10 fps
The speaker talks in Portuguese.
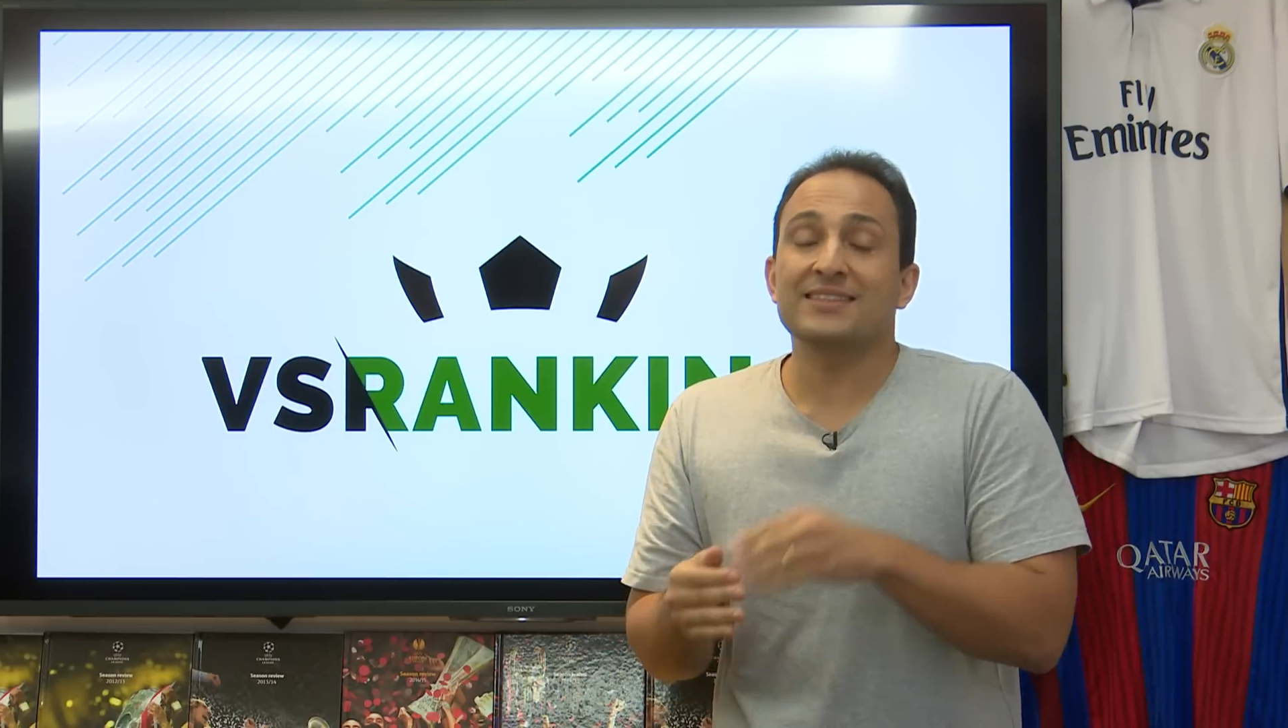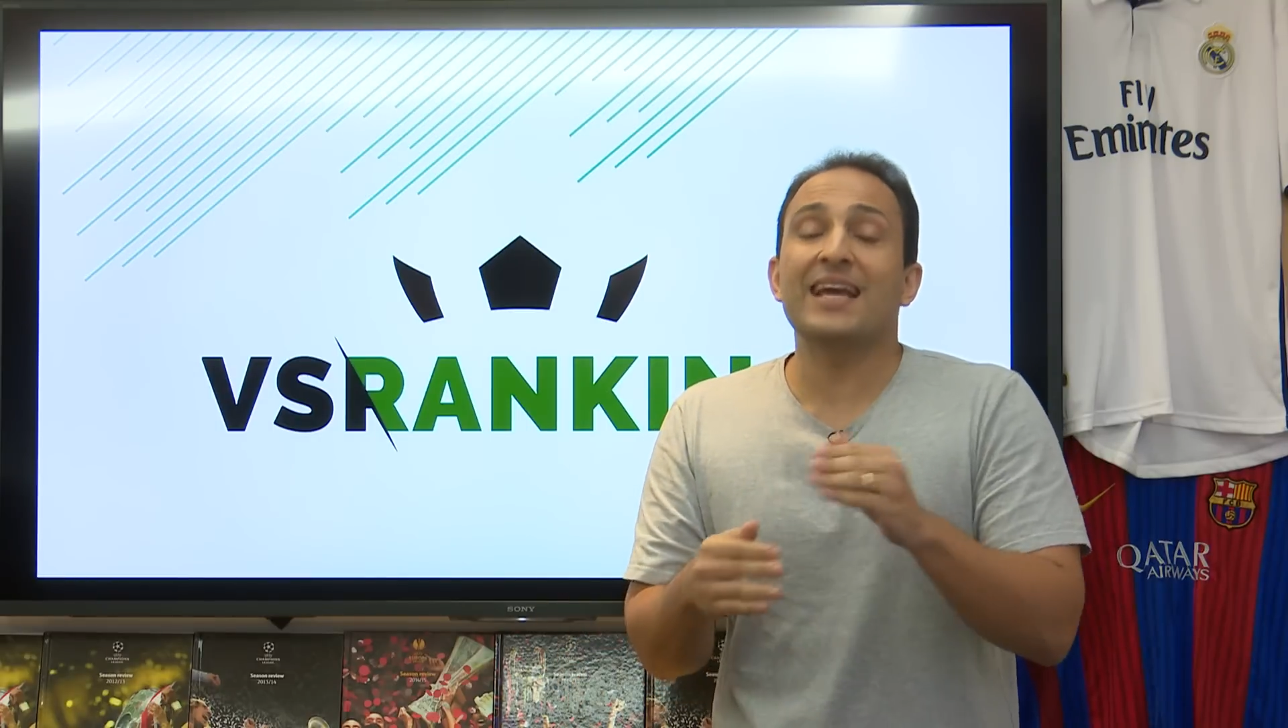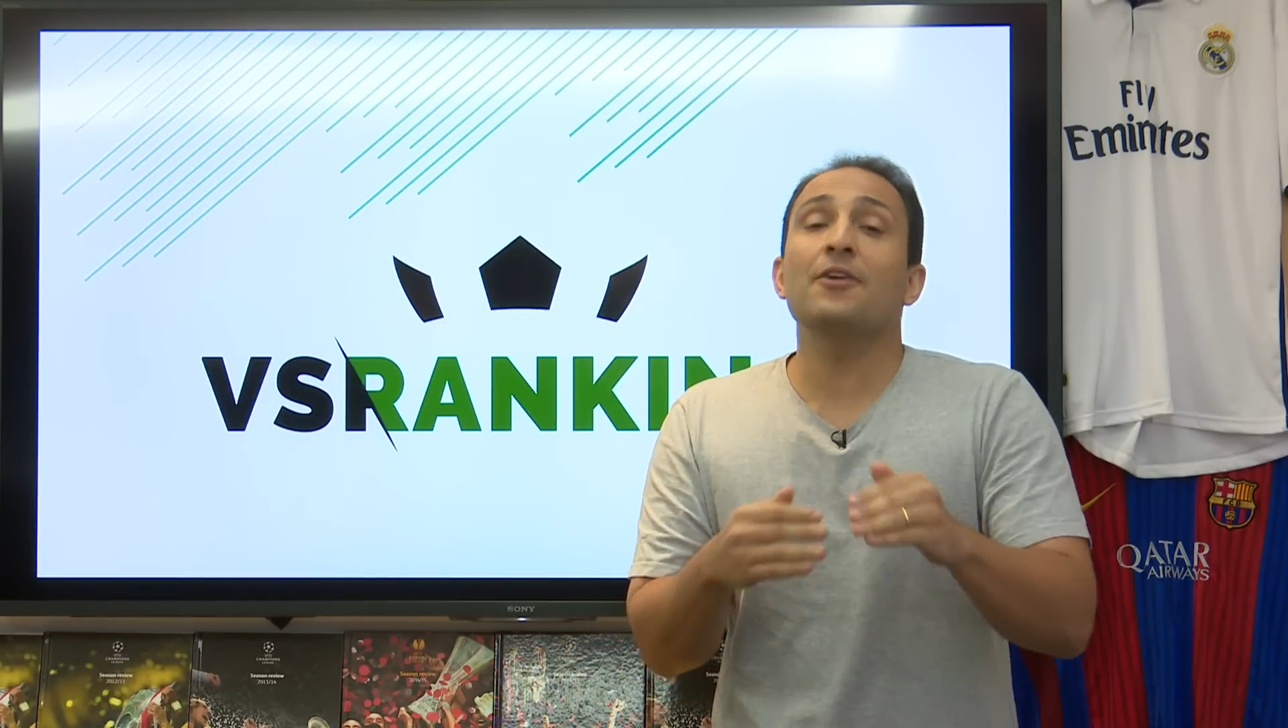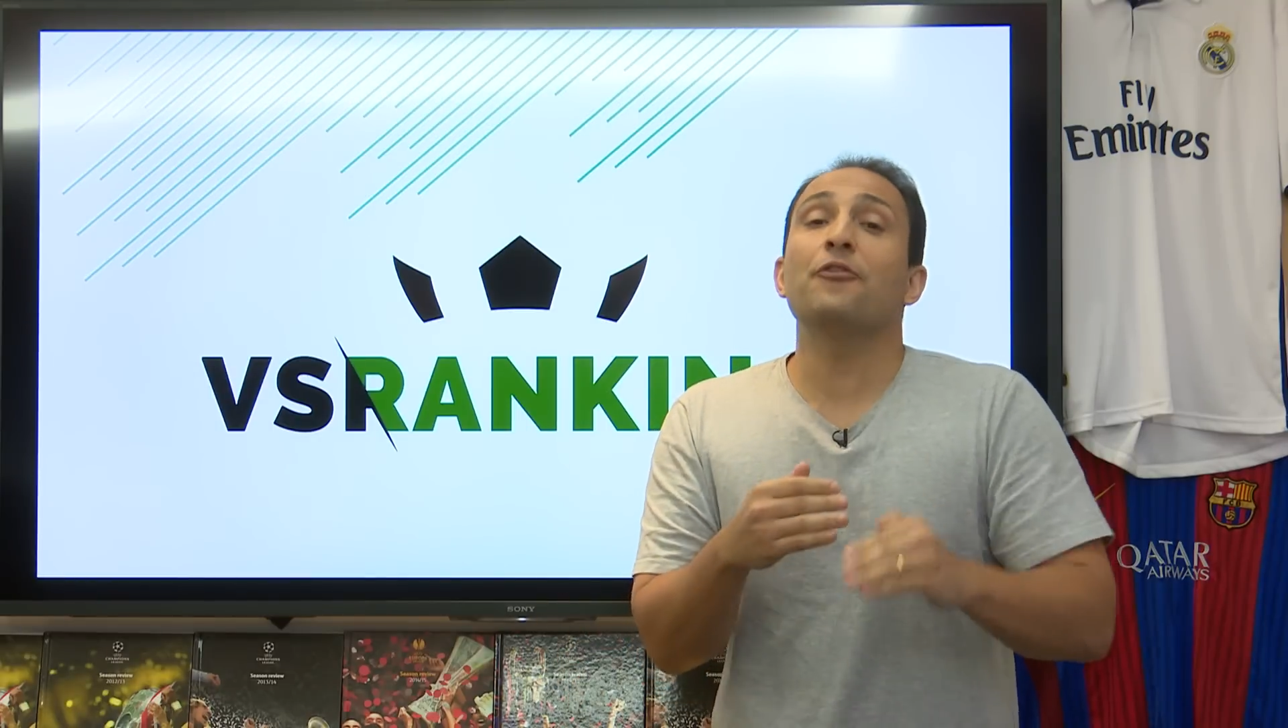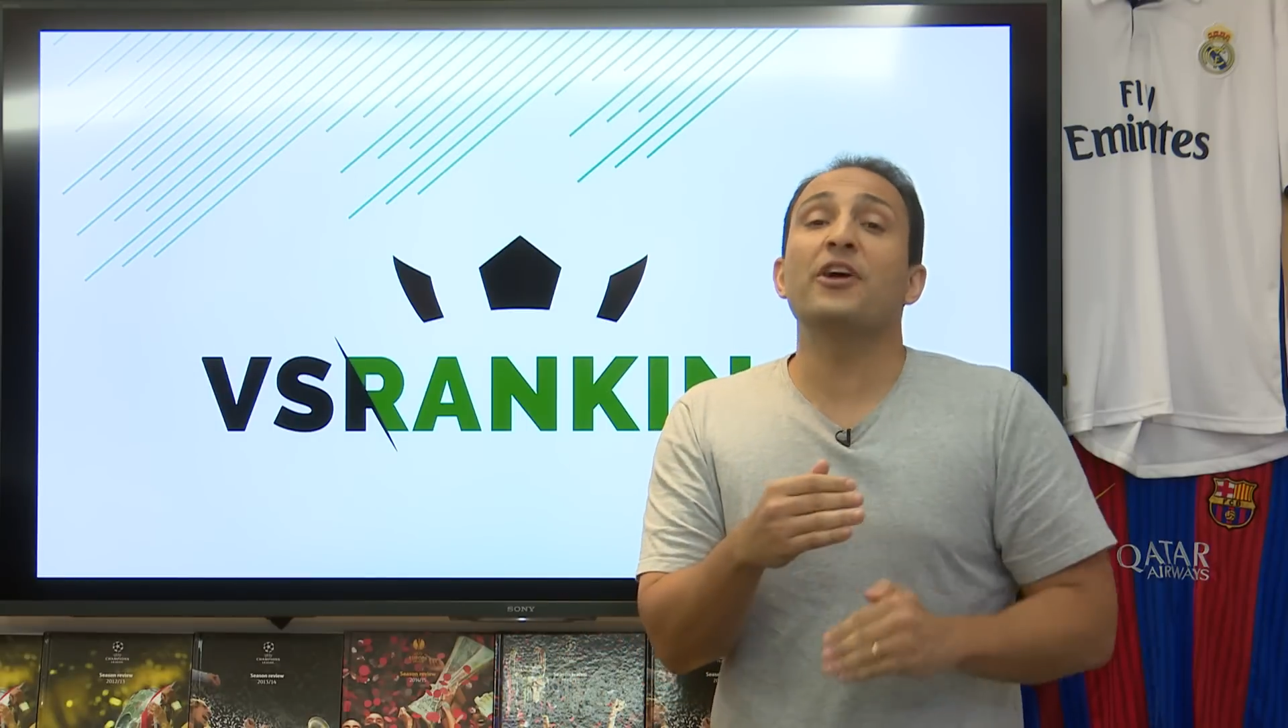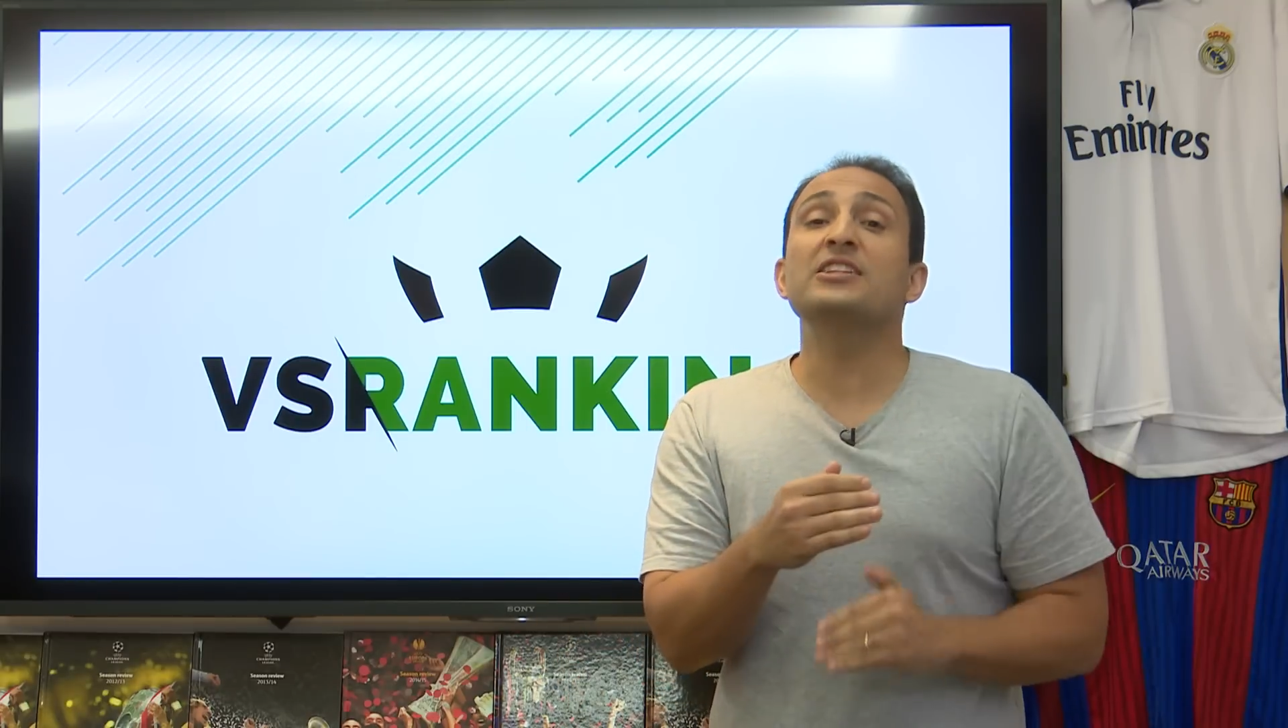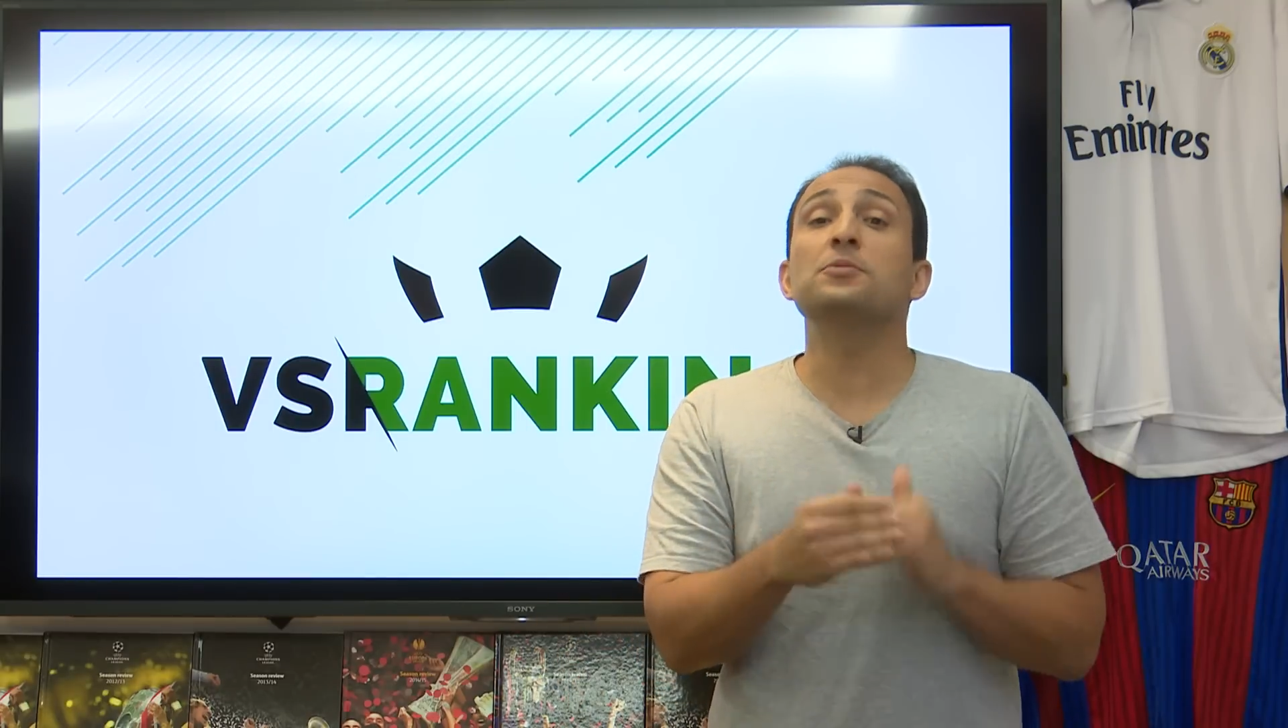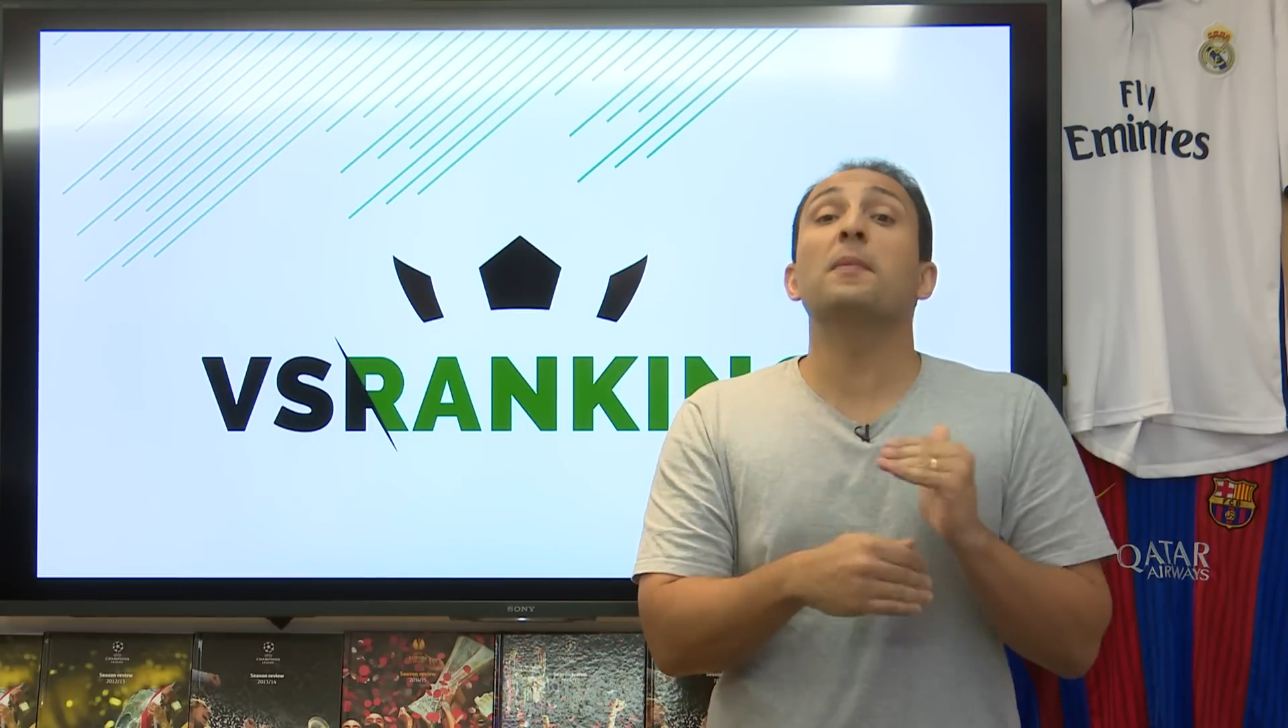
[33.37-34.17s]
quem fez